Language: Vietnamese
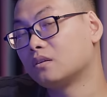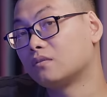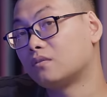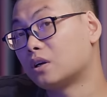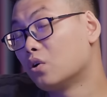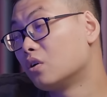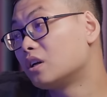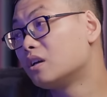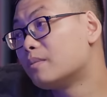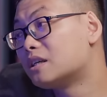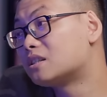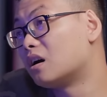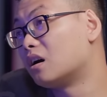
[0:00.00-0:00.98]
Và đôi khi
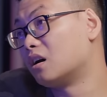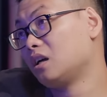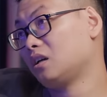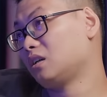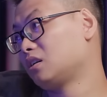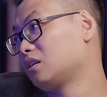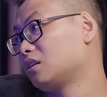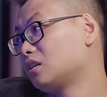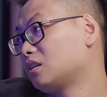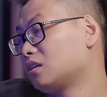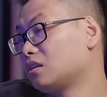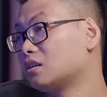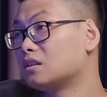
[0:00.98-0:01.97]
bây giờ ấy,
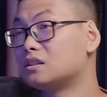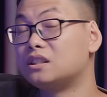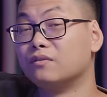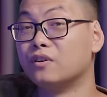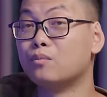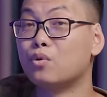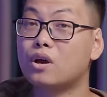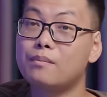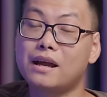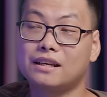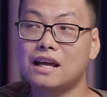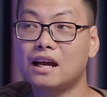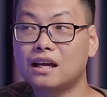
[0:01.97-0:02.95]
chỉ vì một cái
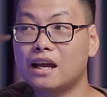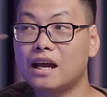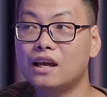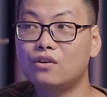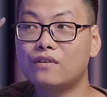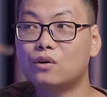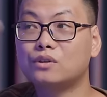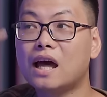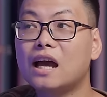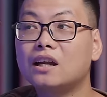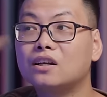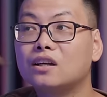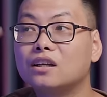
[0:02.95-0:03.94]
bản nhạc nghe nó vào
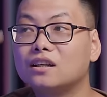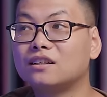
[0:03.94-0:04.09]
tai thôi,